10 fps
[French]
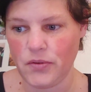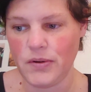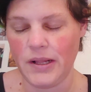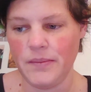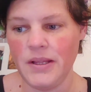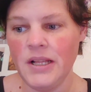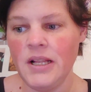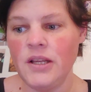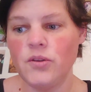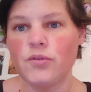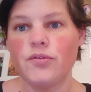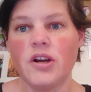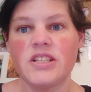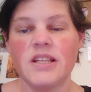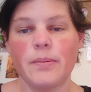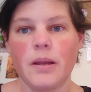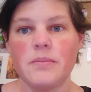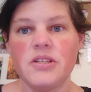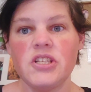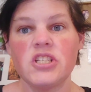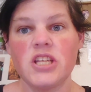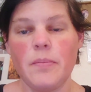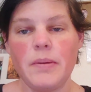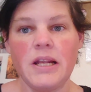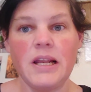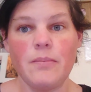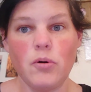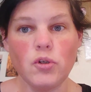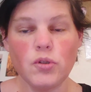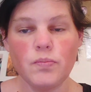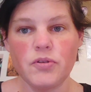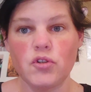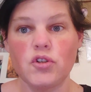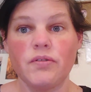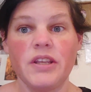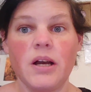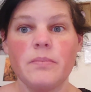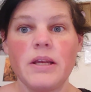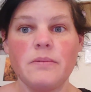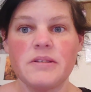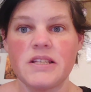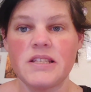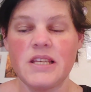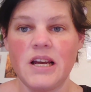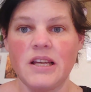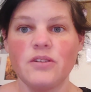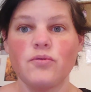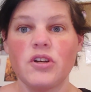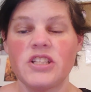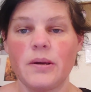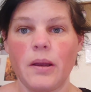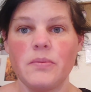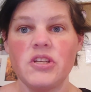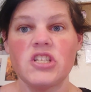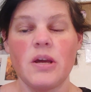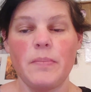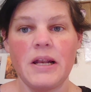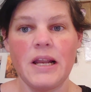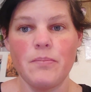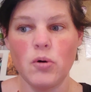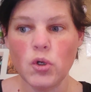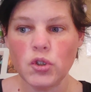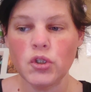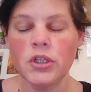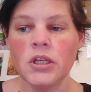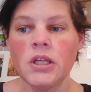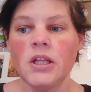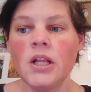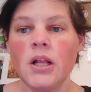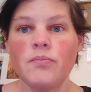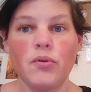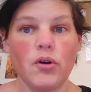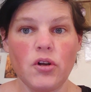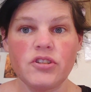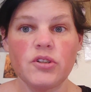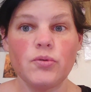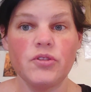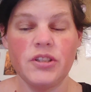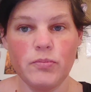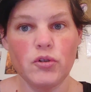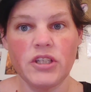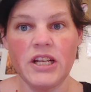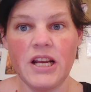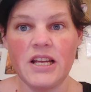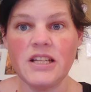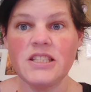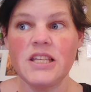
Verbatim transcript: Voilà. Donc, que cet après-midi, j'appelle la banque parce que j'ai envoyé un mail, mais ça ne sert à rien. Donc, que cet après-midi, j'appelle la banque pour leur dire de débloquer la carte.